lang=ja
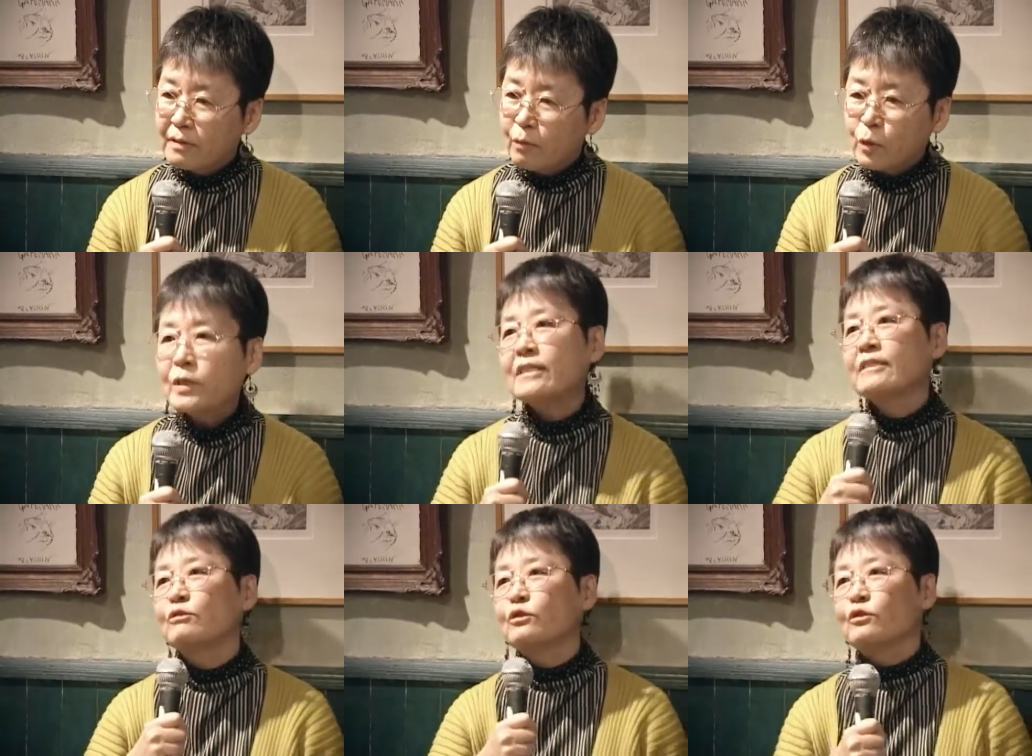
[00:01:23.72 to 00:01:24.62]
おとな
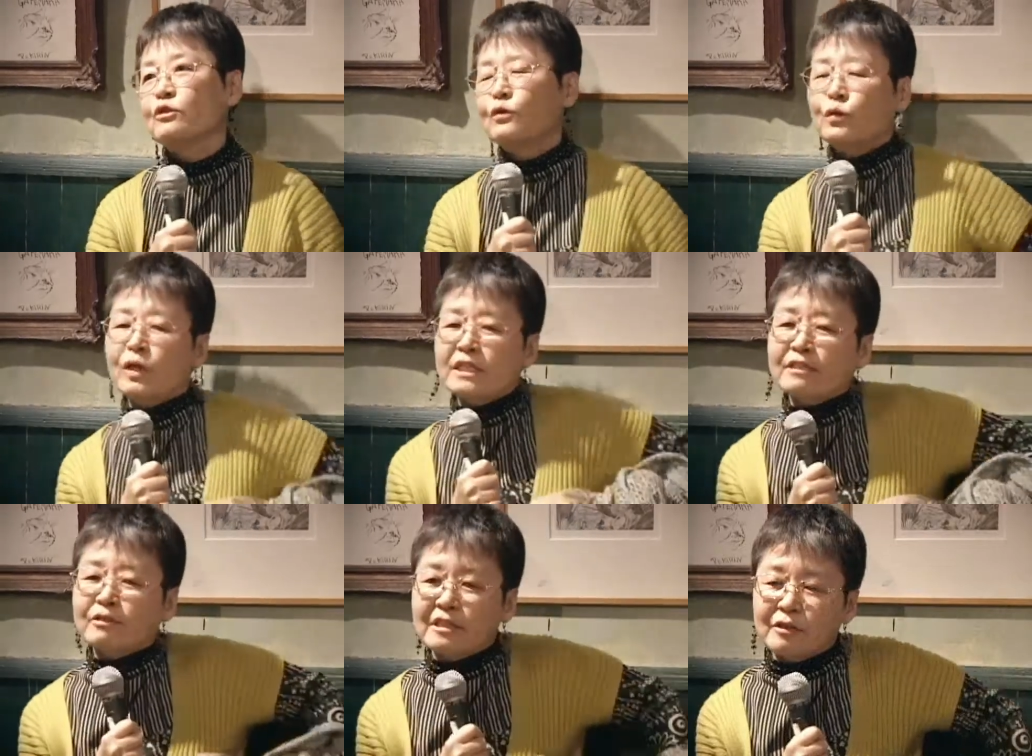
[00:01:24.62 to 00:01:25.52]
しくおとなし
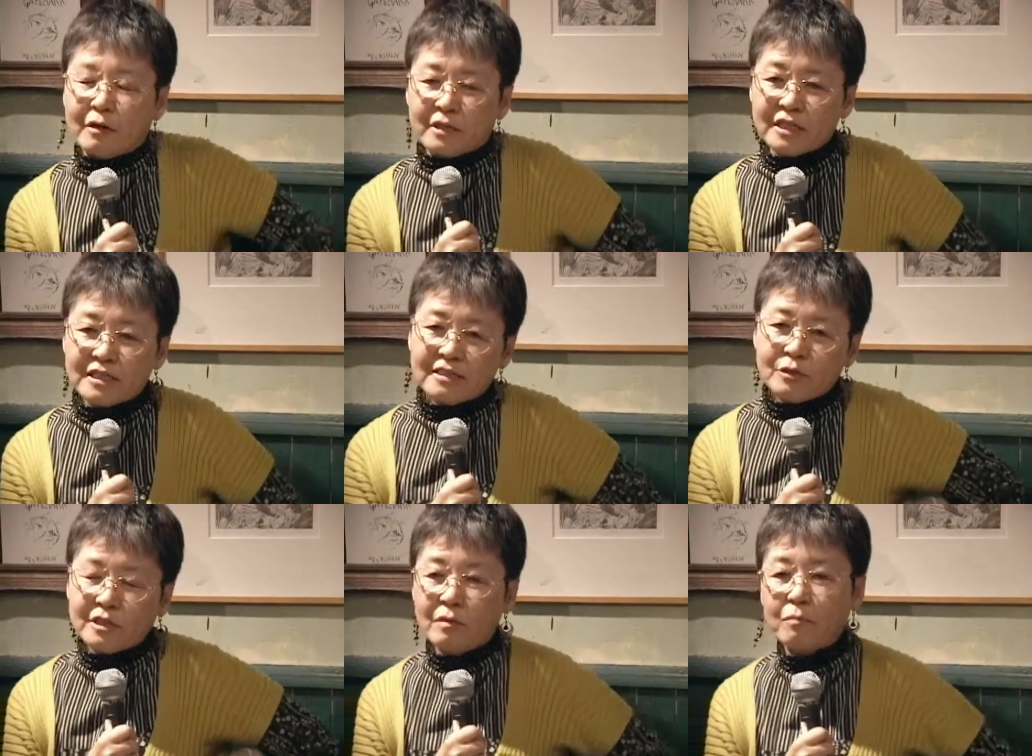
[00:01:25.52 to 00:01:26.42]
くっていうか私
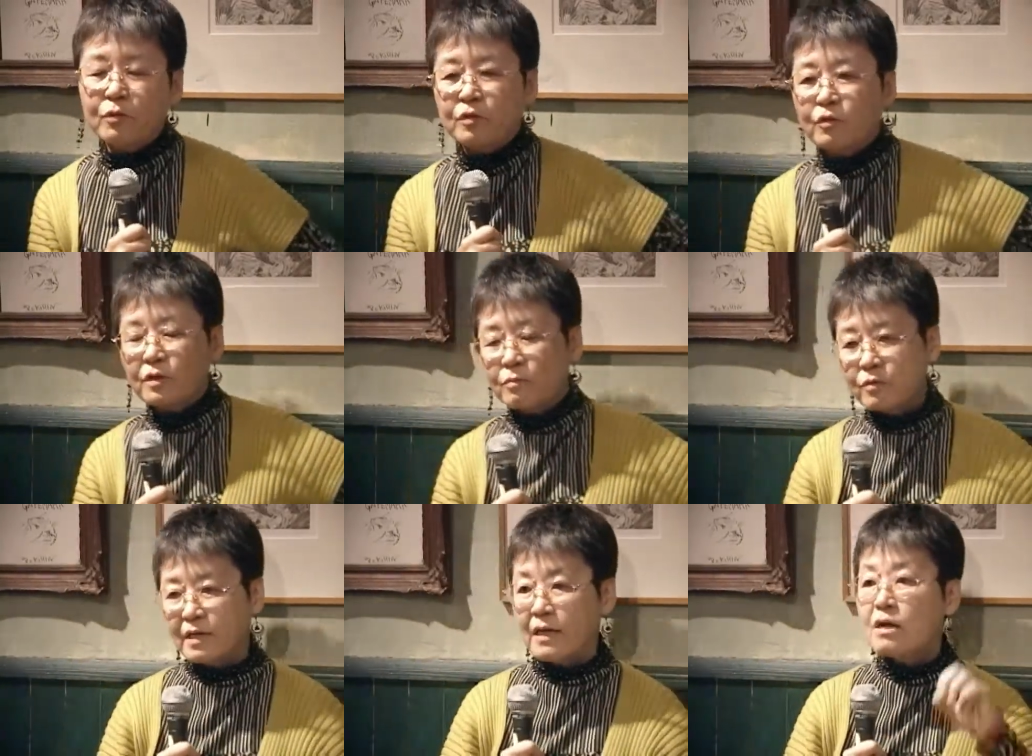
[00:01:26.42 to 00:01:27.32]
としてはもっといろんなも
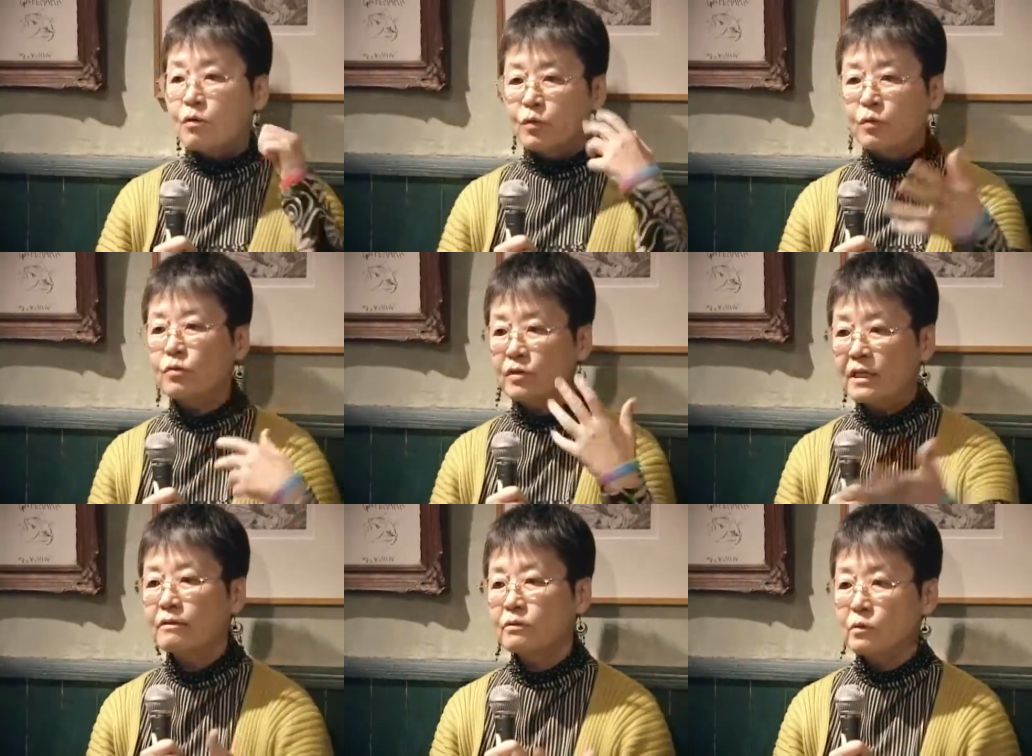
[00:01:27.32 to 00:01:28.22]
のがこうどんどん出
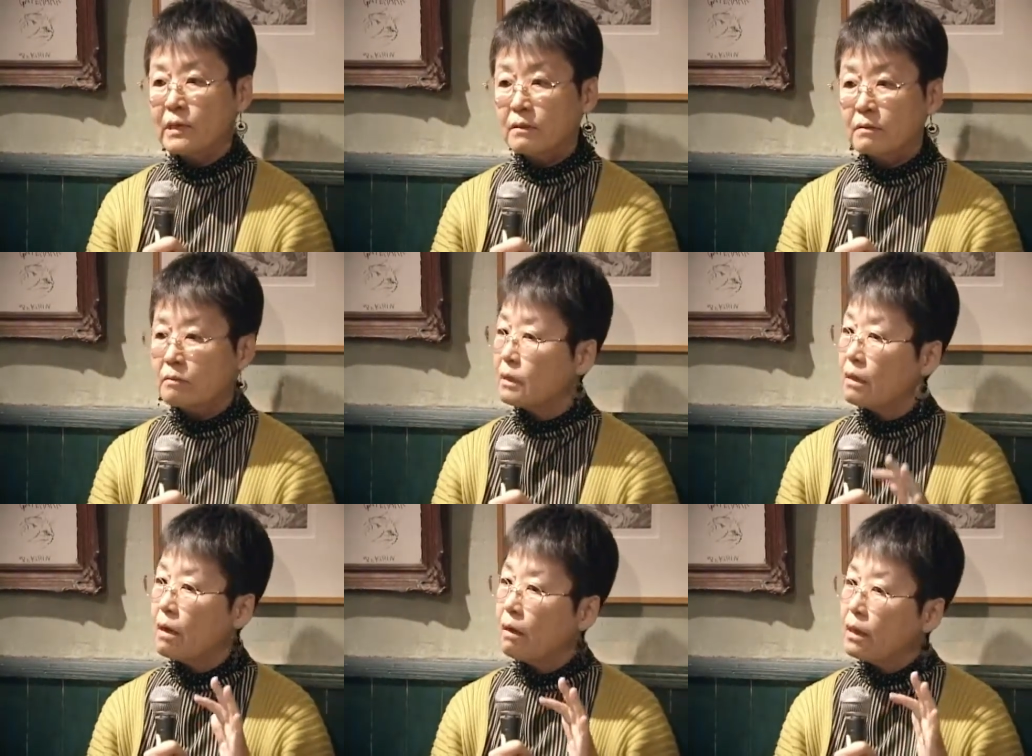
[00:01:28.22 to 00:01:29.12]
てくるのかって言ったら